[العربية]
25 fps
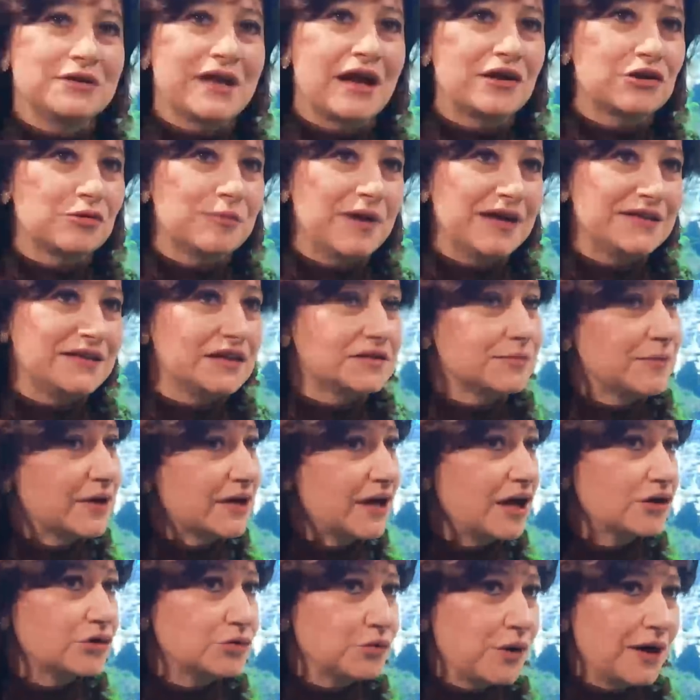لكم عده
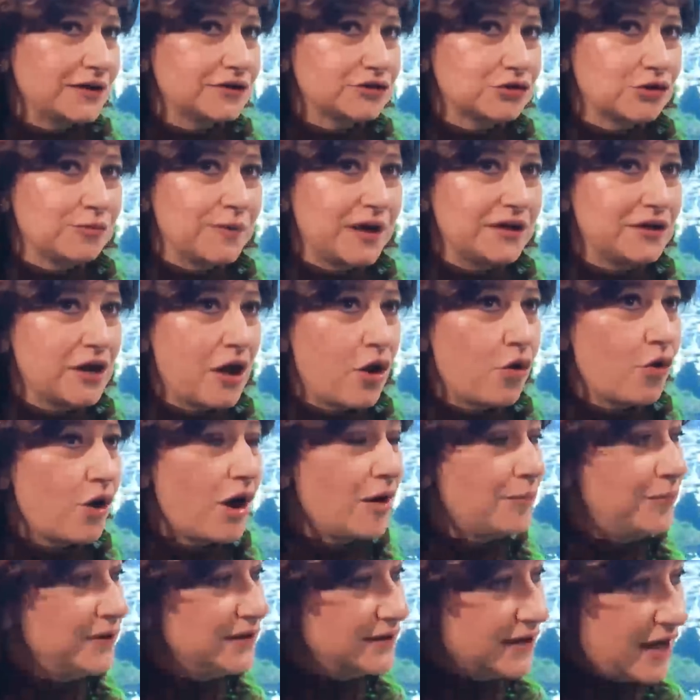مرات وعدتكم انه
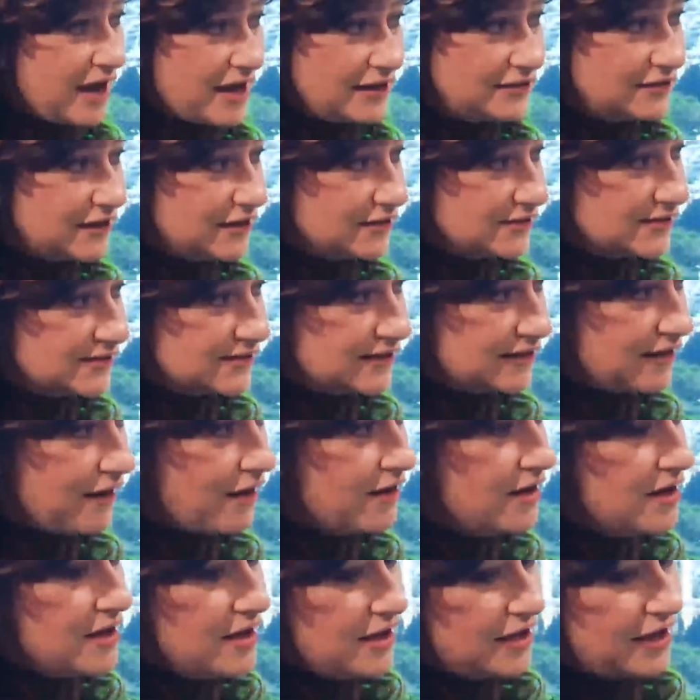قبل نهايه هذه
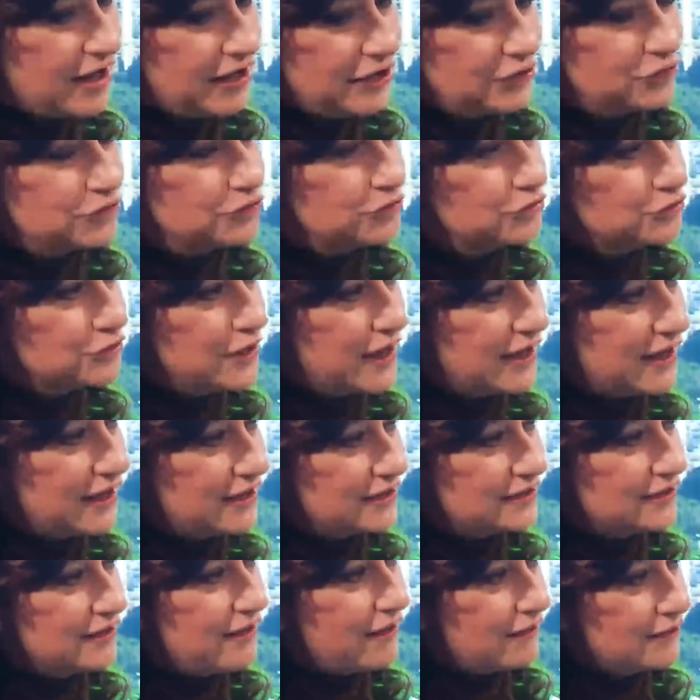السنه راح يكون هناك
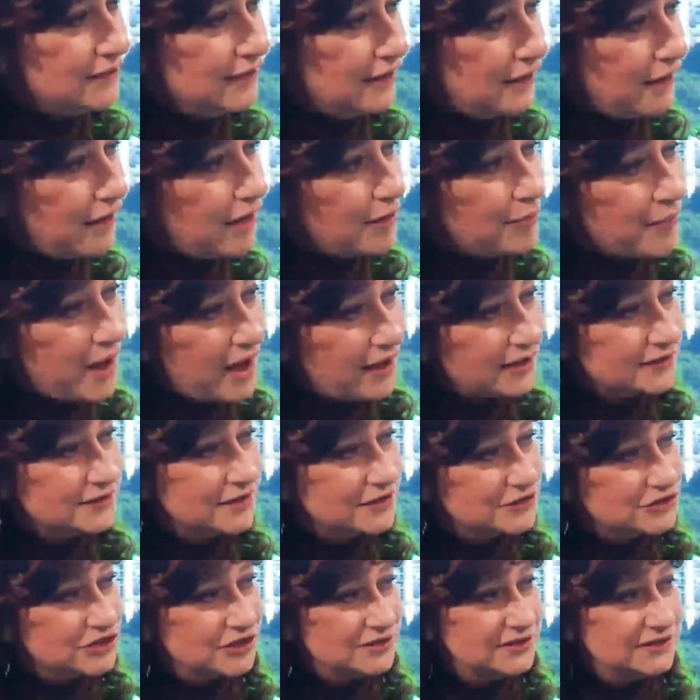اطلاق لرقم
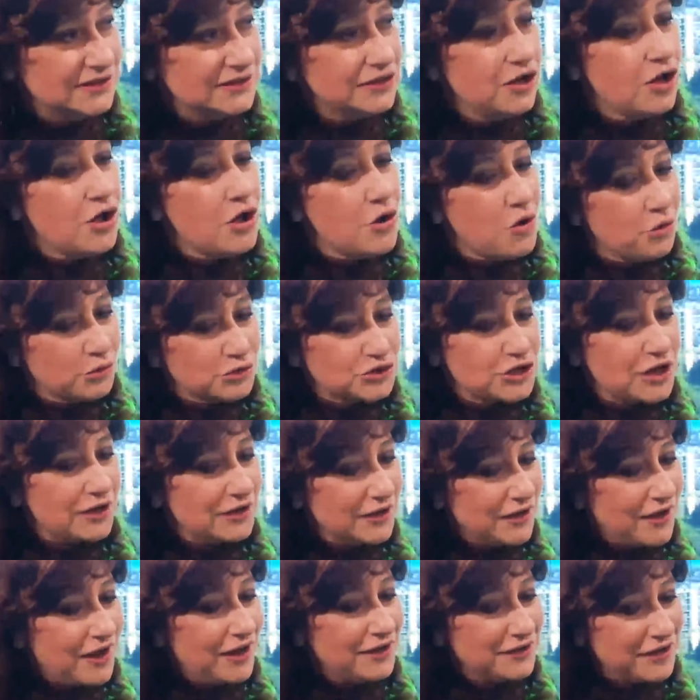اخضر جديد وان
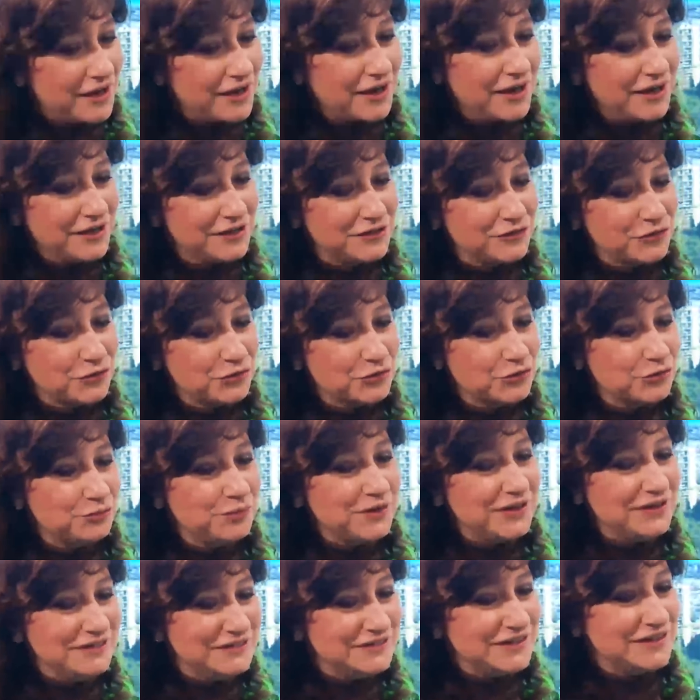شاء الله احنا راح نكونوا
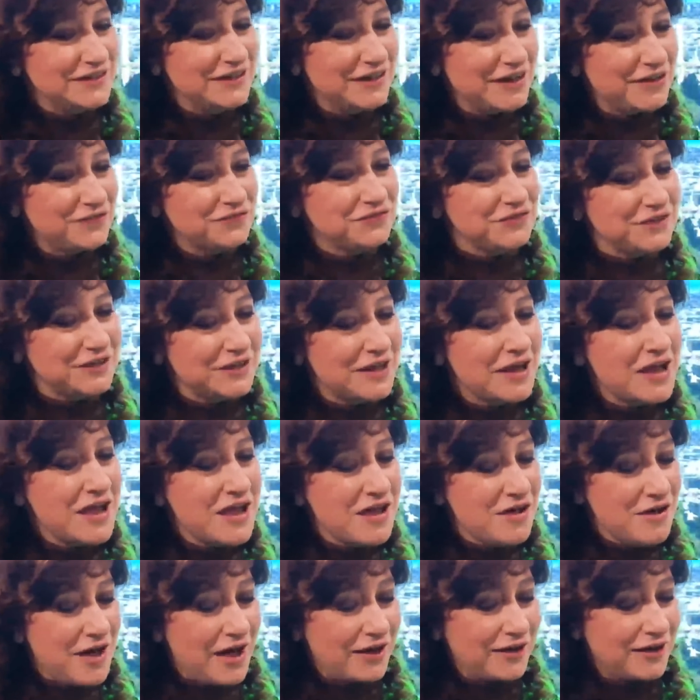باذن الله في
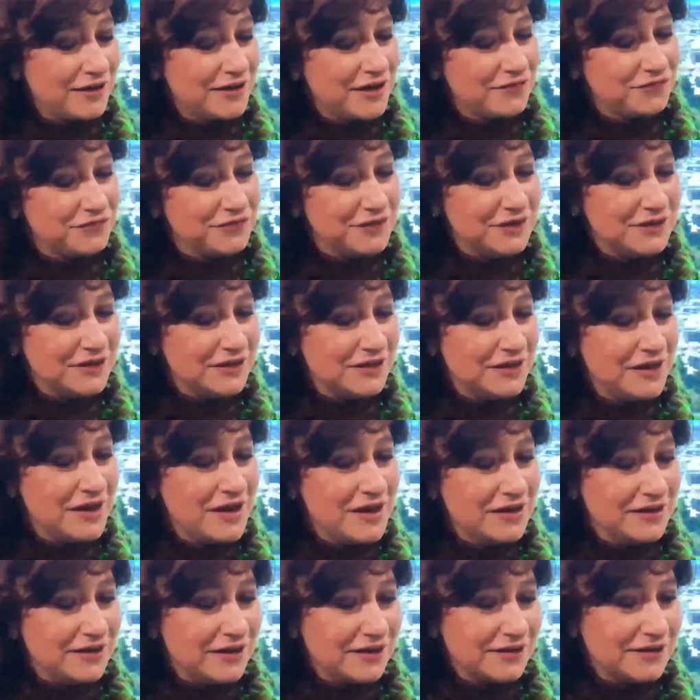رانا في
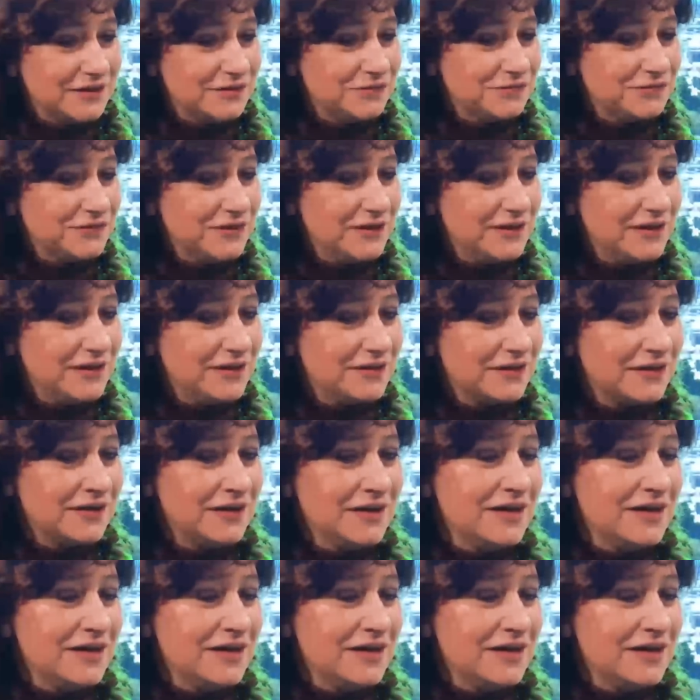يعني في